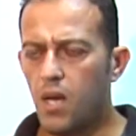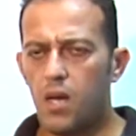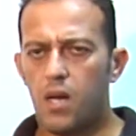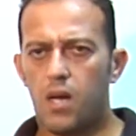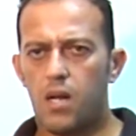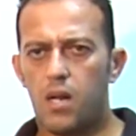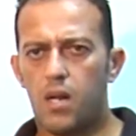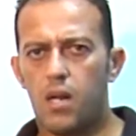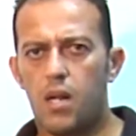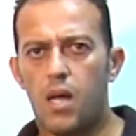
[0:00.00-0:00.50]

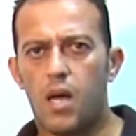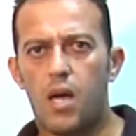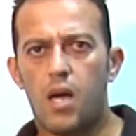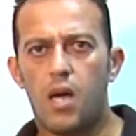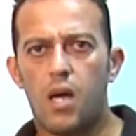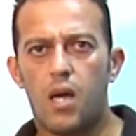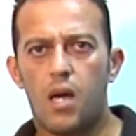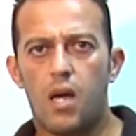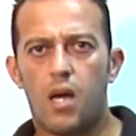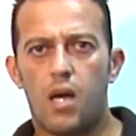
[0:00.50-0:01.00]

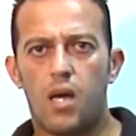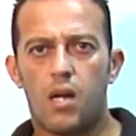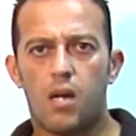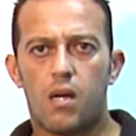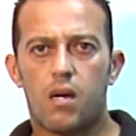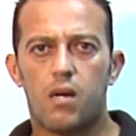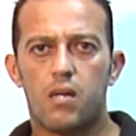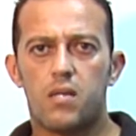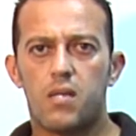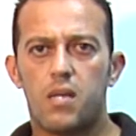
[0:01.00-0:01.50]

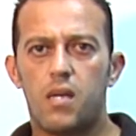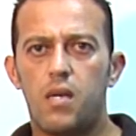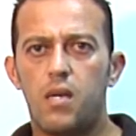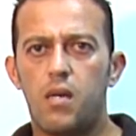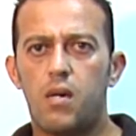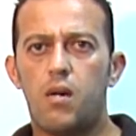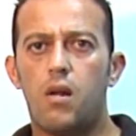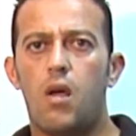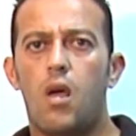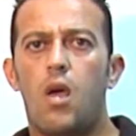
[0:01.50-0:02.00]

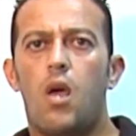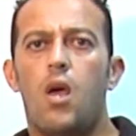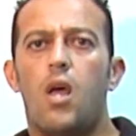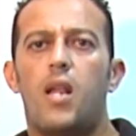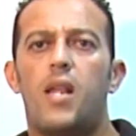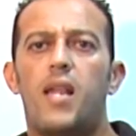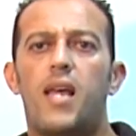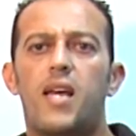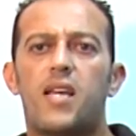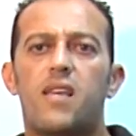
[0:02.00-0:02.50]
القصير
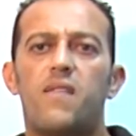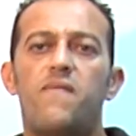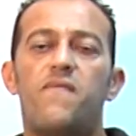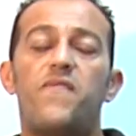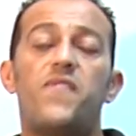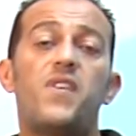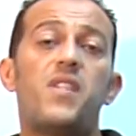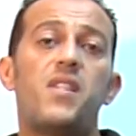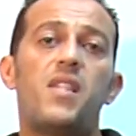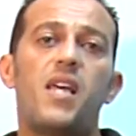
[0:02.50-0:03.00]
لكن
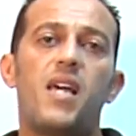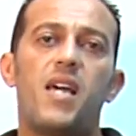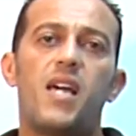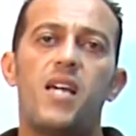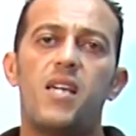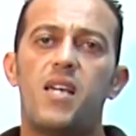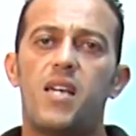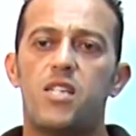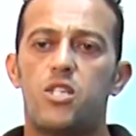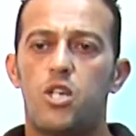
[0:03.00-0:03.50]
في
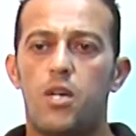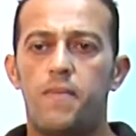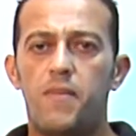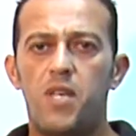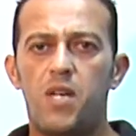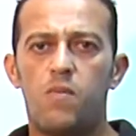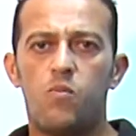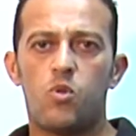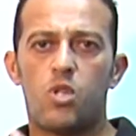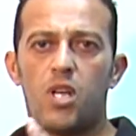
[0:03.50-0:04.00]
النهايه
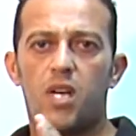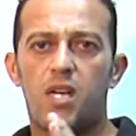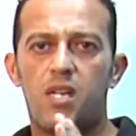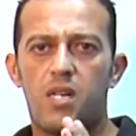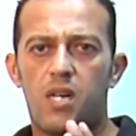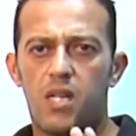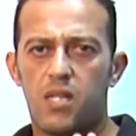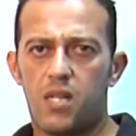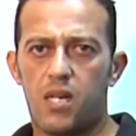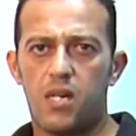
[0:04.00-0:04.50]
جميع
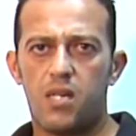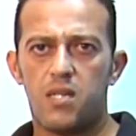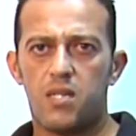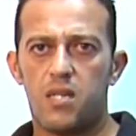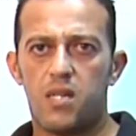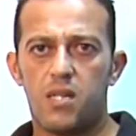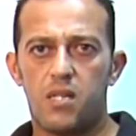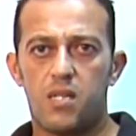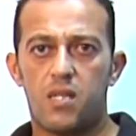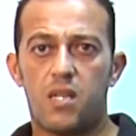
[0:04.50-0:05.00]
متغيرات
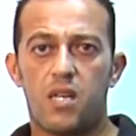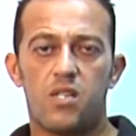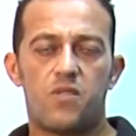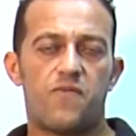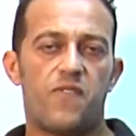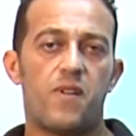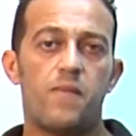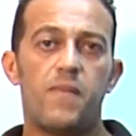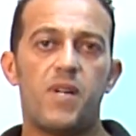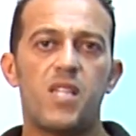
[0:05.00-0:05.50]
عناصر الانتاج
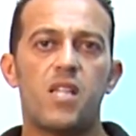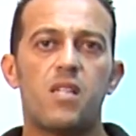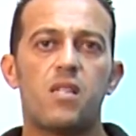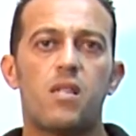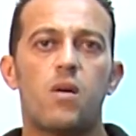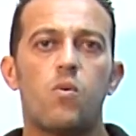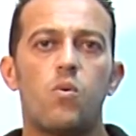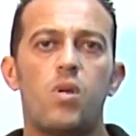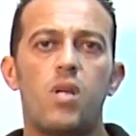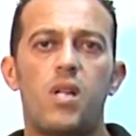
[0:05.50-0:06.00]
في المدى
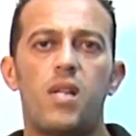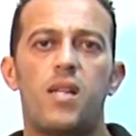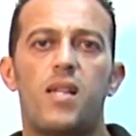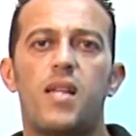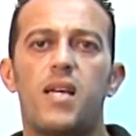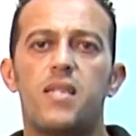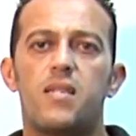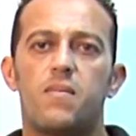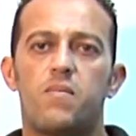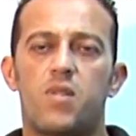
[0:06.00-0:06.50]
الطويل
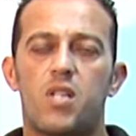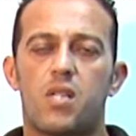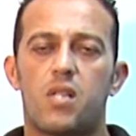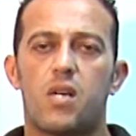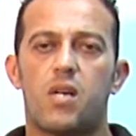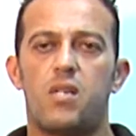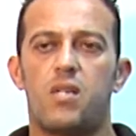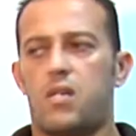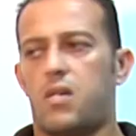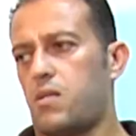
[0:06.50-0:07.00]
لازم
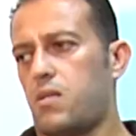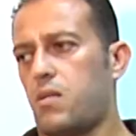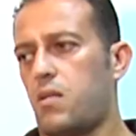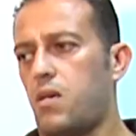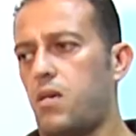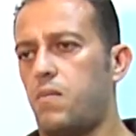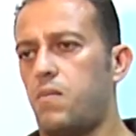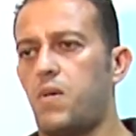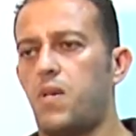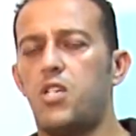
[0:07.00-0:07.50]
تتغير
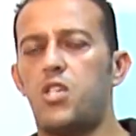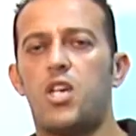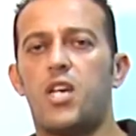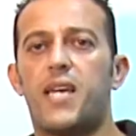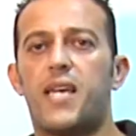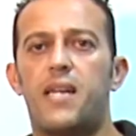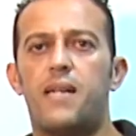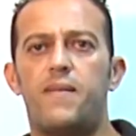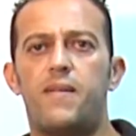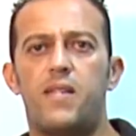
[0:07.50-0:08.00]
طيب ايش
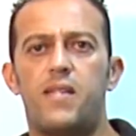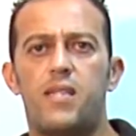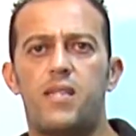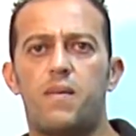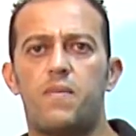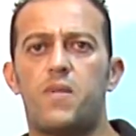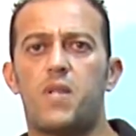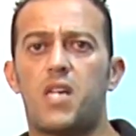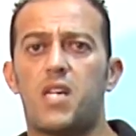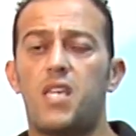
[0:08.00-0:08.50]
الكلام اللي
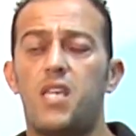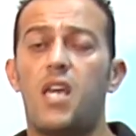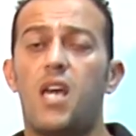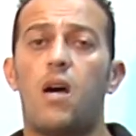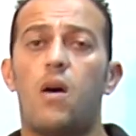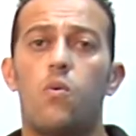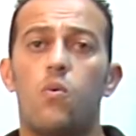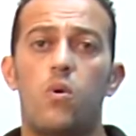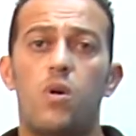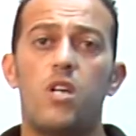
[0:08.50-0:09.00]
انت بتحكيه
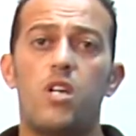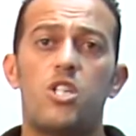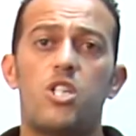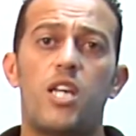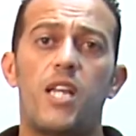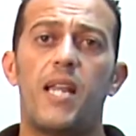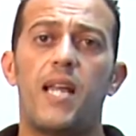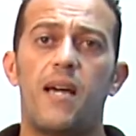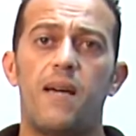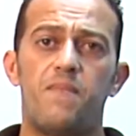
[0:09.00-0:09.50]
او
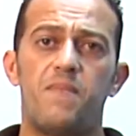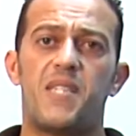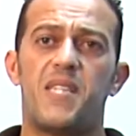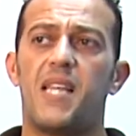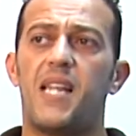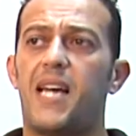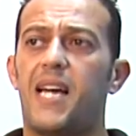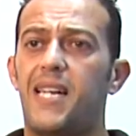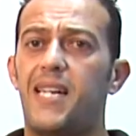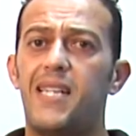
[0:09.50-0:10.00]
ايش
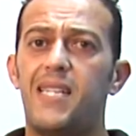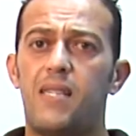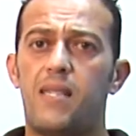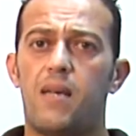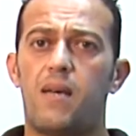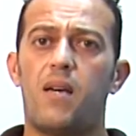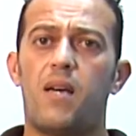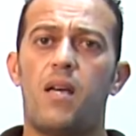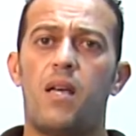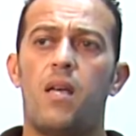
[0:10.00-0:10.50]
الامثله على اللي
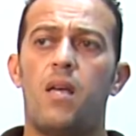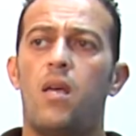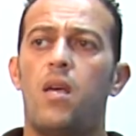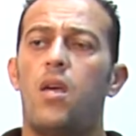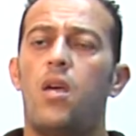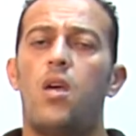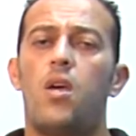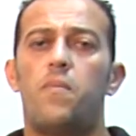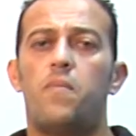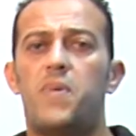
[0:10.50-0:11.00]
انت
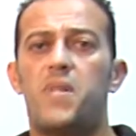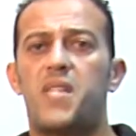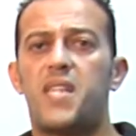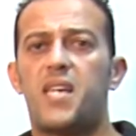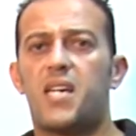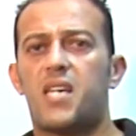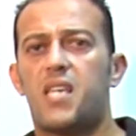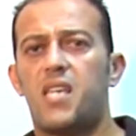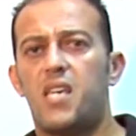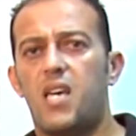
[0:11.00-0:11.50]

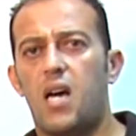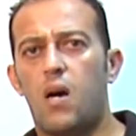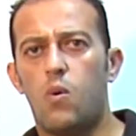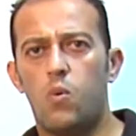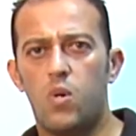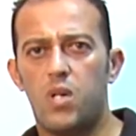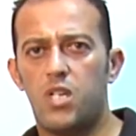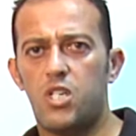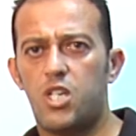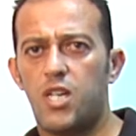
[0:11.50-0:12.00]
بتحكيه
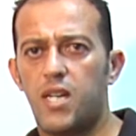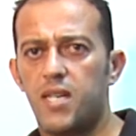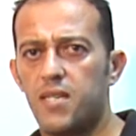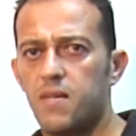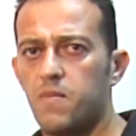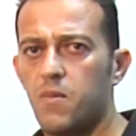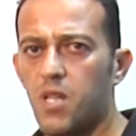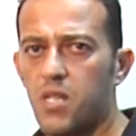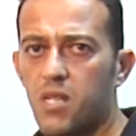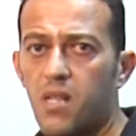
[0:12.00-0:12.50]
اول شيء
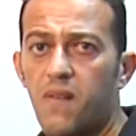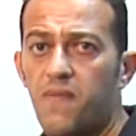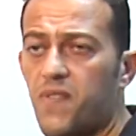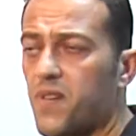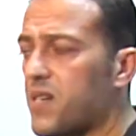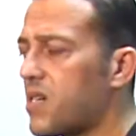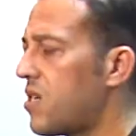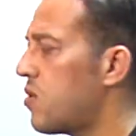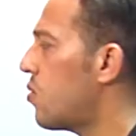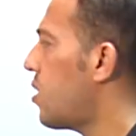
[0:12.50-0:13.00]
لازم
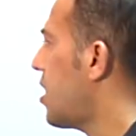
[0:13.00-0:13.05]
نتفق ان